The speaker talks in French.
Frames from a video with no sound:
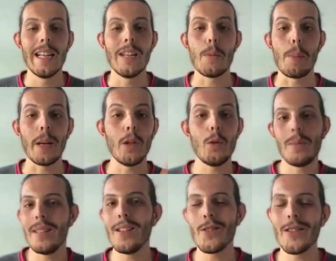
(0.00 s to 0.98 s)
j'ai parlé du
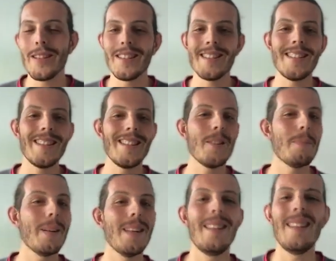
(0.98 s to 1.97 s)
petit déjeuner lundi, j'ai
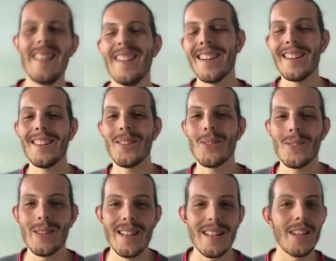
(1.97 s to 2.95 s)
parlé de
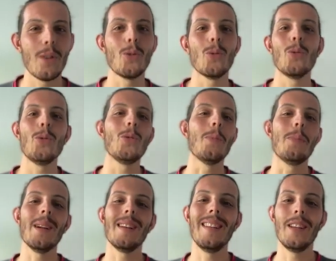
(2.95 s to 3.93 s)
l'hydratation hier, aujourd'hui je te
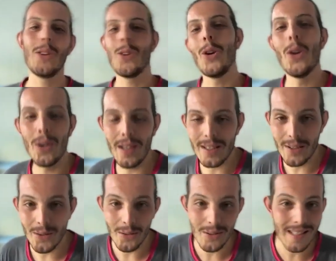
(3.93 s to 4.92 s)
parle des
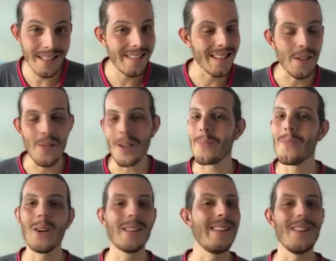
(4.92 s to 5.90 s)
collations, si t'es avec
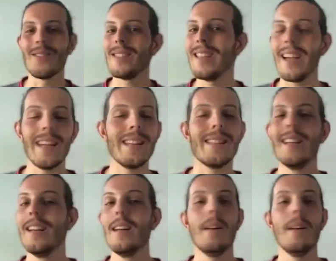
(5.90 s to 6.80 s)
moi, que t'es en direct,